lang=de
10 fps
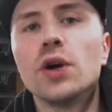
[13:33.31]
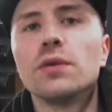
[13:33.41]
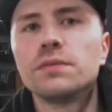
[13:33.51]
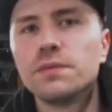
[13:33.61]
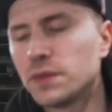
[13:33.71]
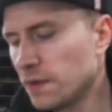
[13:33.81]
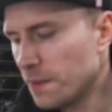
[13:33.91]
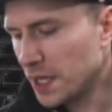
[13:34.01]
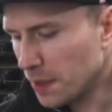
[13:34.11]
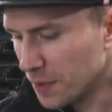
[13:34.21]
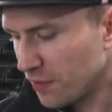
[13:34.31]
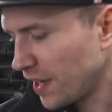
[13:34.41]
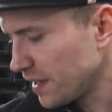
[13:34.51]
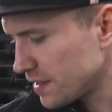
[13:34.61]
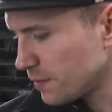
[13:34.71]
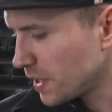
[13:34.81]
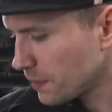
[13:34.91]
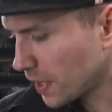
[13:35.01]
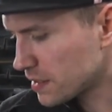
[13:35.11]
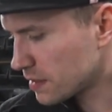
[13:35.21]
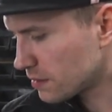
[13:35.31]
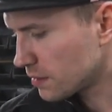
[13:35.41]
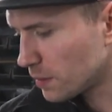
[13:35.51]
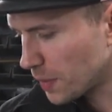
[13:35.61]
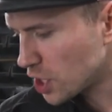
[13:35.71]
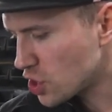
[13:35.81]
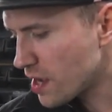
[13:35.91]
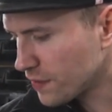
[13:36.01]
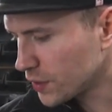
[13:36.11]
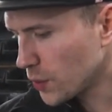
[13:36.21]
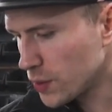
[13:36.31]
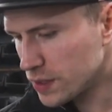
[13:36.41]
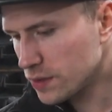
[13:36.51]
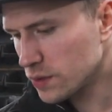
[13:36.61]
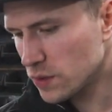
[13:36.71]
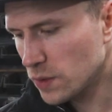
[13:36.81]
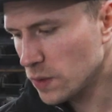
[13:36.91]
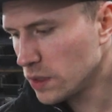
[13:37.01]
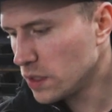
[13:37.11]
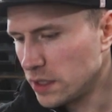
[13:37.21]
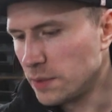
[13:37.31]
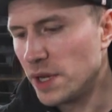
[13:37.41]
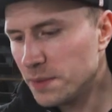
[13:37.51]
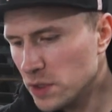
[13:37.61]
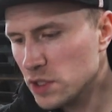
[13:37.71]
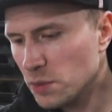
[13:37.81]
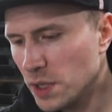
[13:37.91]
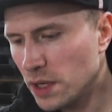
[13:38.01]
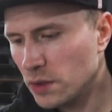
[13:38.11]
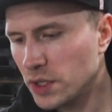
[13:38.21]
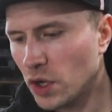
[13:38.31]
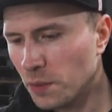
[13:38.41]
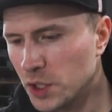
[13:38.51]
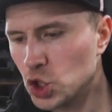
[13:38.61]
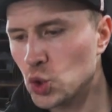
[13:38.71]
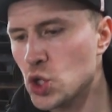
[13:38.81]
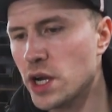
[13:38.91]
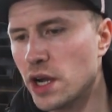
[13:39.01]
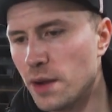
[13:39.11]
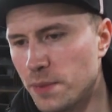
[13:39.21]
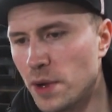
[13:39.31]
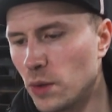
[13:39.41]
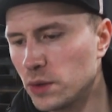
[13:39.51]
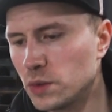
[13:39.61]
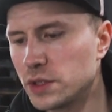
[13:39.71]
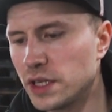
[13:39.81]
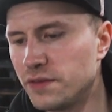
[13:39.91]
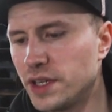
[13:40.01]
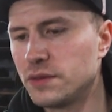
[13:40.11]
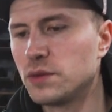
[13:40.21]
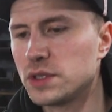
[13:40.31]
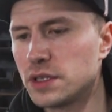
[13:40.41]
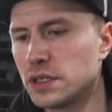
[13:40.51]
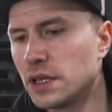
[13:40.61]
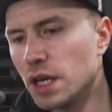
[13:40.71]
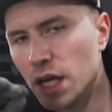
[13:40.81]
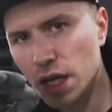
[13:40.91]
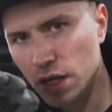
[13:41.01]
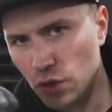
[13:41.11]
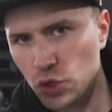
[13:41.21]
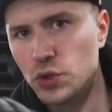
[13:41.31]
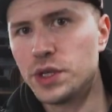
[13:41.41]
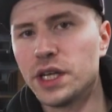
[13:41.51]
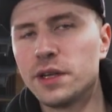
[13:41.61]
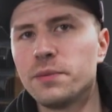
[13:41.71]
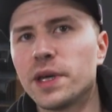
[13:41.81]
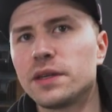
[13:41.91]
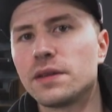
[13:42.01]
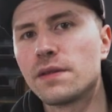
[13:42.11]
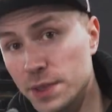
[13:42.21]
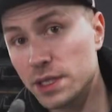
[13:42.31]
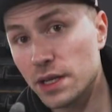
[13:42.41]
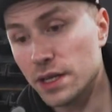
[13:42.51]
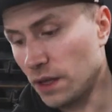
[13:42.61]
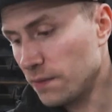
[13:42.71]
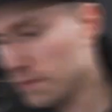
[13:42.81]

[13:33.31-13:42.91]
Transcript: Ja. Wenn wir dann damit fertig sind mit dem ganzen Beischleifgedöns und so, dann melden wir uns nochmal und dann können wir die Schubstange abbauen und dann werden wir uns dann noch schön die Kanten brechen. Bis gleich.